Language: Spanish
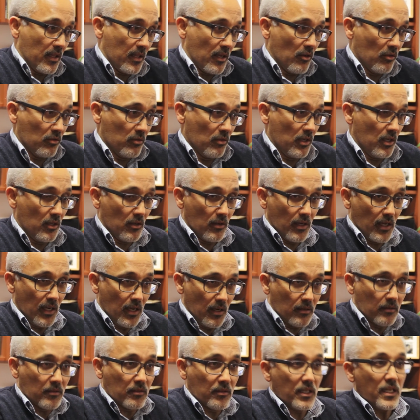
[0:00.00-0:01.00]
Estados Unidos
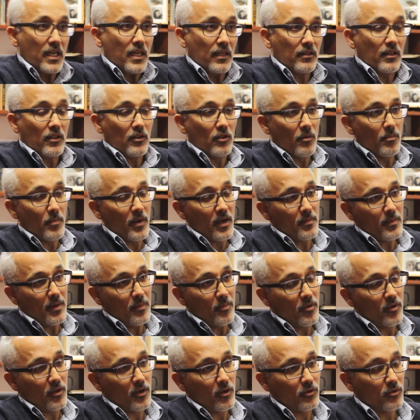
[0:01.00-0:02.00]
sigue siendo el país más
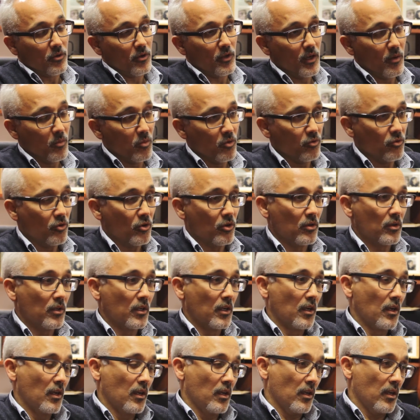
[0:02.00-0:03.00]
poderoso del mundo,
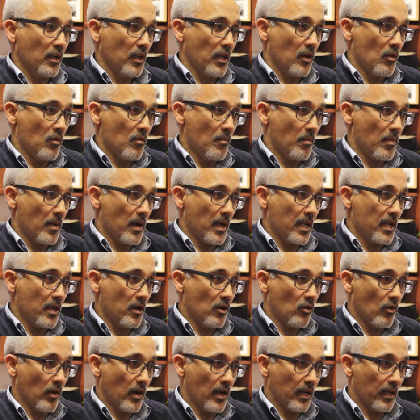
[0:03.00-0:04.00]
es un país
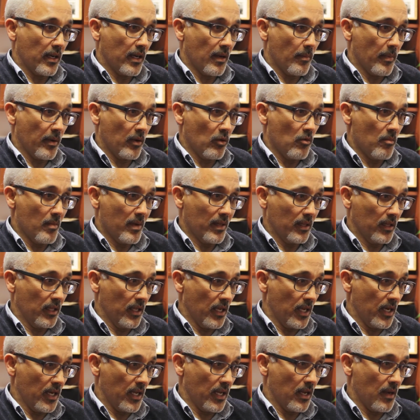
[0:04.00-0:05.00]
con el que Perú
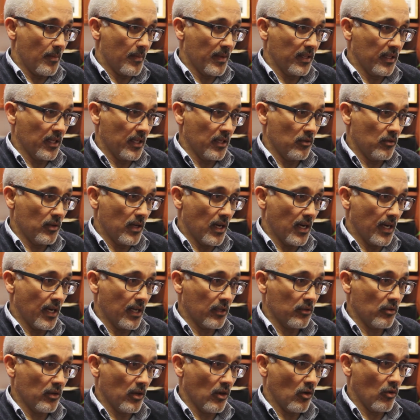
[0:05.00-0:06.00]
mantiene y ha mantenido unas
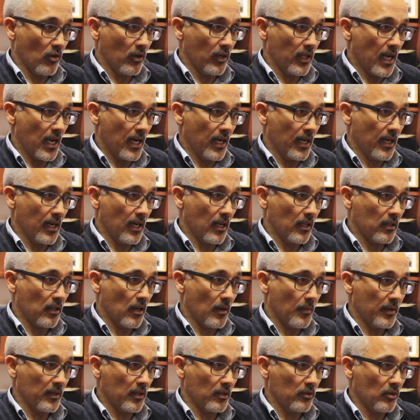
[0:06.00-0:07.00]
relaciones cordiales a, a
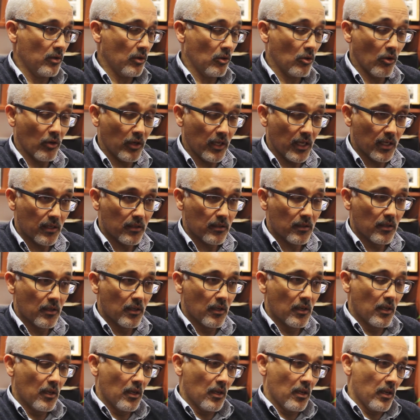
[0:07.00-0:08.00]
través de su historia,
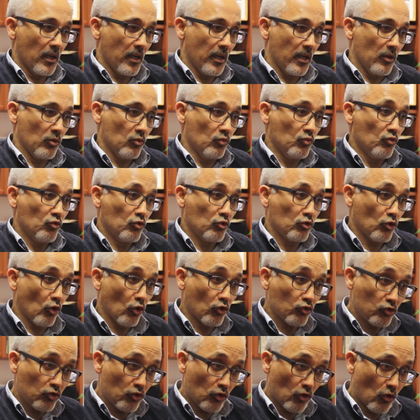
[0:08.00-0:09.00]
es un
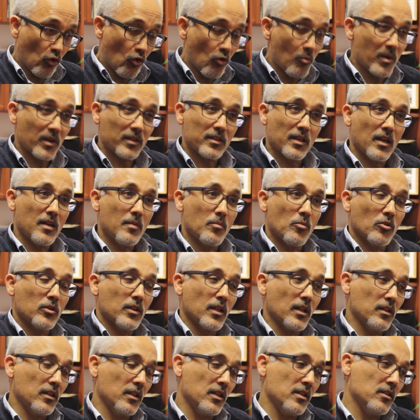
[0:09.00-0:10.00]
socio comercial
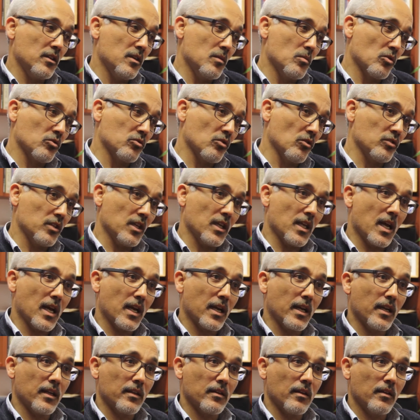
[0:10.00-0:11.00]
importantísimo, sociedad
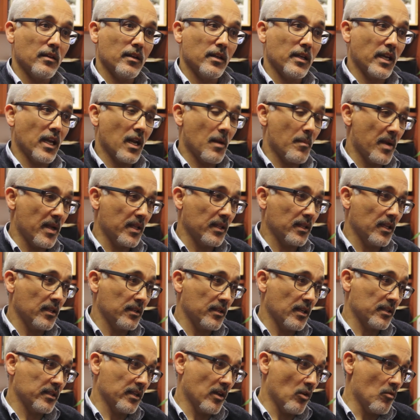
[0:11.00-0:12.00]
que incrementa y
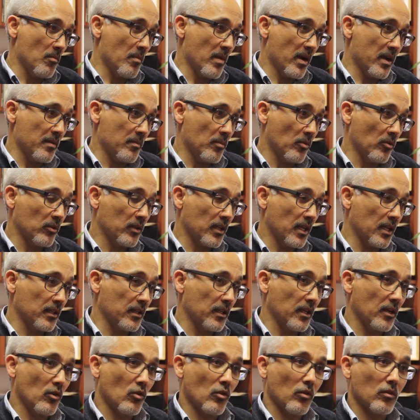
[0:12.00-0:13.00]
se hace aún más
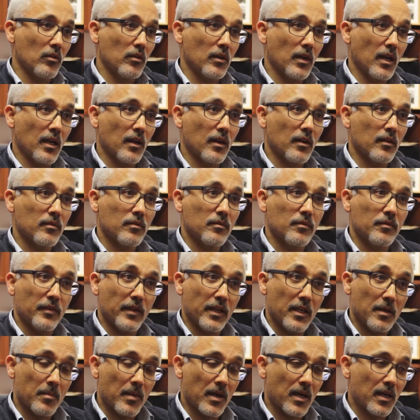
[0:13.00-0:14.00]
importante con la
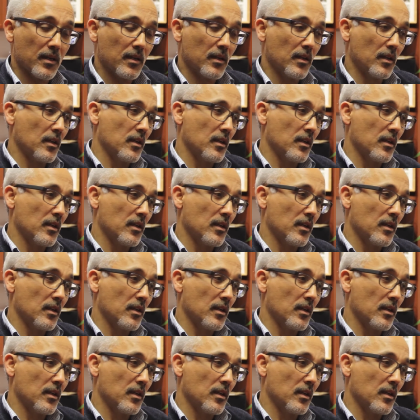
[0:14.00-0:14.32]
firma